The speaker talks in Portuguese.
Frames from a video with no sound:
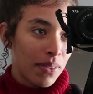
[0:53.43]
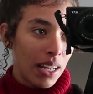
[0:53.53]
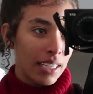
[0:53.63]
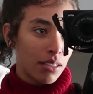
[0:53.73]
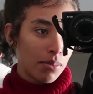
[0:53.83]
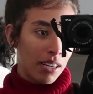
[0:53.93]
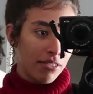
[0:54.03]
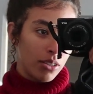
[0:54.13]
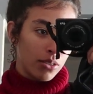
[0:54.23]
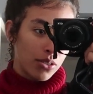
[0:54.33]
Lindo,
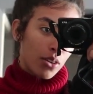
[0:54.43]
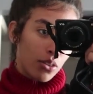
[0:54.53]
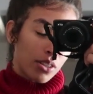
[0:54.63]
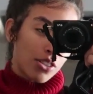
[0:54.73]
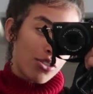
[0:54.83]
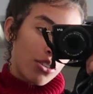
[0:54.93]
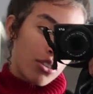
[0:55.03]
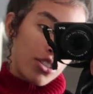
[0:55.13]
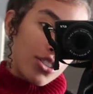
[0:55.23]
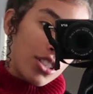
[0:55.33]
maravilhoso. E o look de
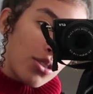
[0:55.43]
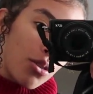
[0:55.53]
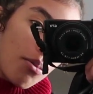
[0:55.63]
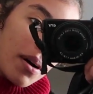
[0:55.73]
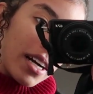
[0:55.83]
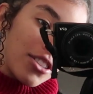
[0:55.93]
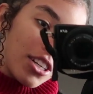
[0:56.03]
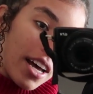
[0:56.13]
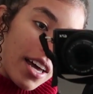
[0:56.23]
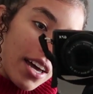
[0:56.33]
hoje, estou com uma
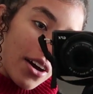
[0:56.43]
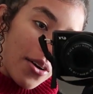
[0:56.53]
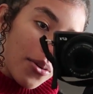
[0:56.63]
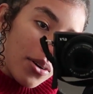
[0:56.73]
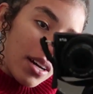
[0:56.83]
caixa réu,